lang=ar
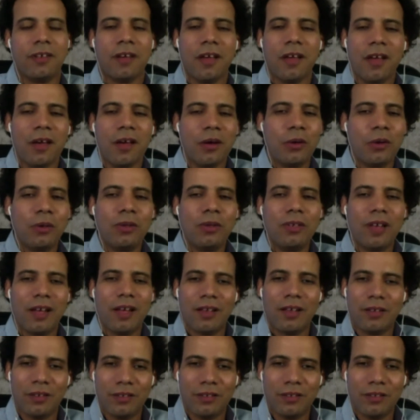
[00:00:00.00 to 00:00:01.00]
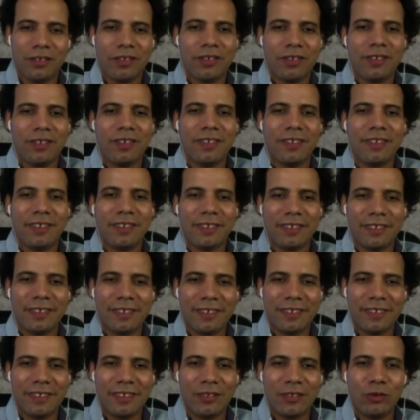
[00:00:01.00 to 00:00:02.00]
كل عناصر
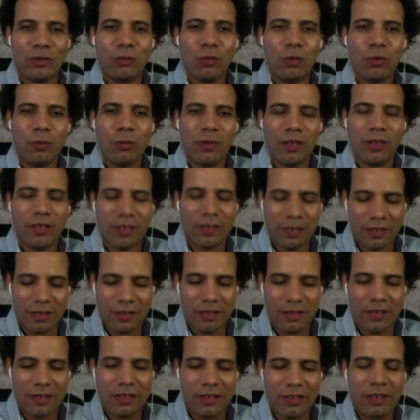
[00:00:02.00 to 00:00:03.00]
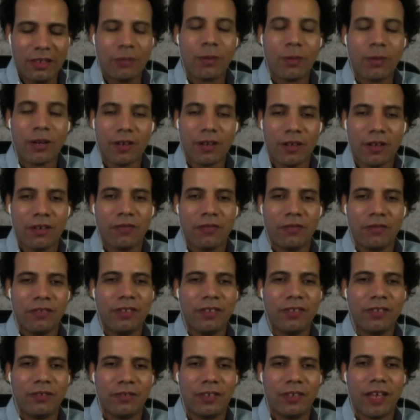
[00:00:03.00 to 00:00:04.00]
الاموم المراه في
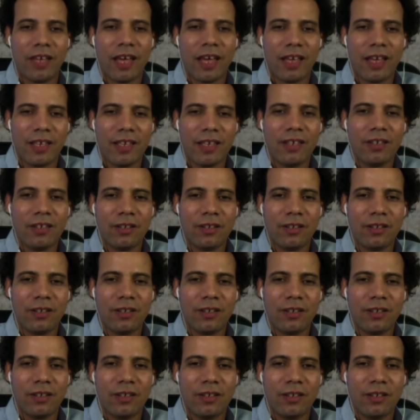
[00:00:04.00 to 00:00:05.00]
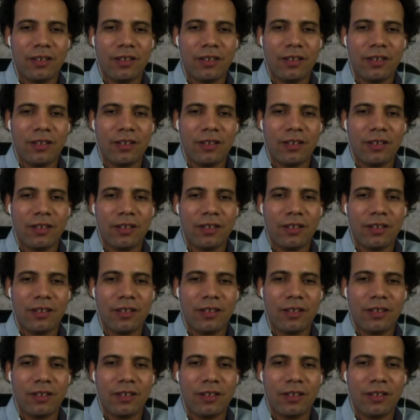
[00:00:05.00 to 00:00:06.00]
الحياه عموما
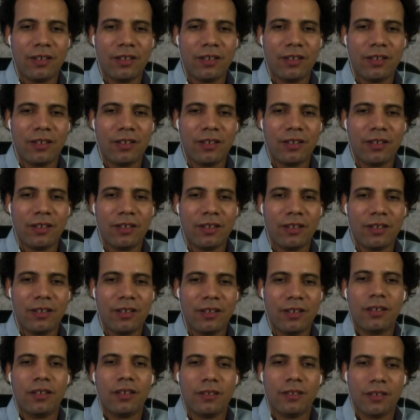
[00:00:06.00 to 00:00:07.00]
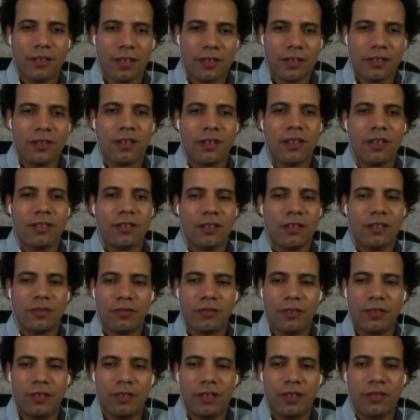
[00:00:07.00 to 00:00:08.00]
حتى
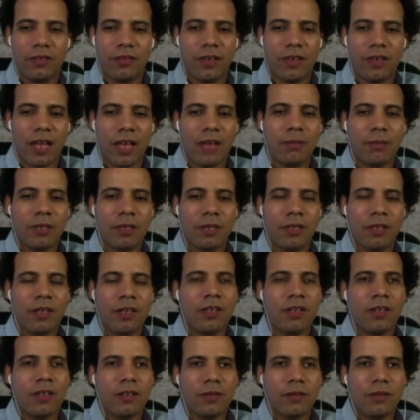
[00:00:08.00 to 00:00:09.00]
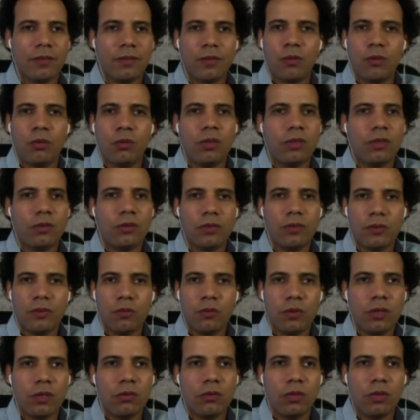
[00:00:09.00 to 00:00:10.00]
اصدقائنا في العمل
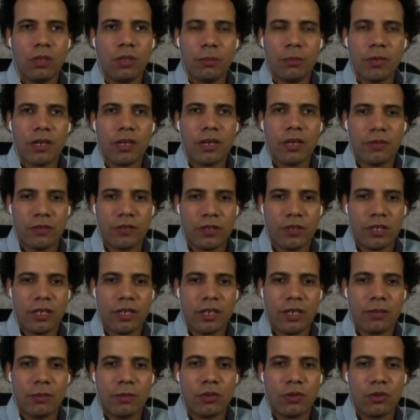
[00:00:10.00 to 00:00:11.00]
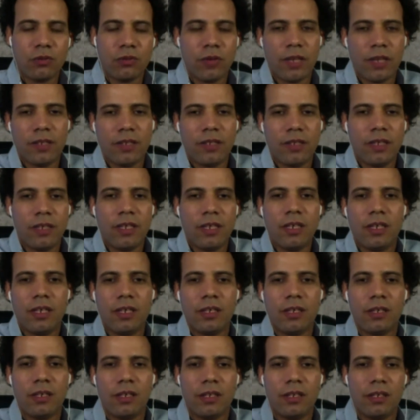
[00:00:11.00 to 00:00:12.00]
والمرأة في الشارع بتشوف قد ايه
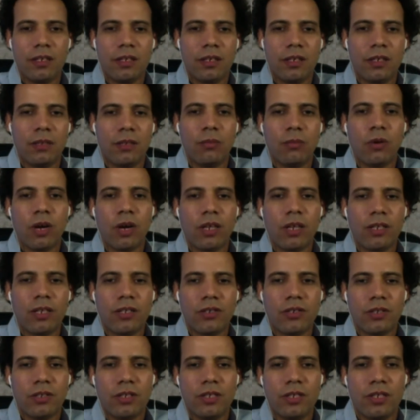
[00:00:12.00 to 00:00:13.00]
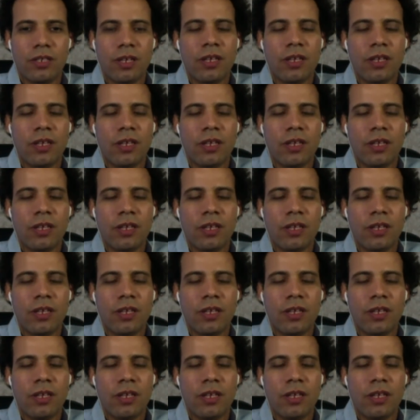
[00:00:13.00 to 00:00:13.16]
المعاناة الشديدة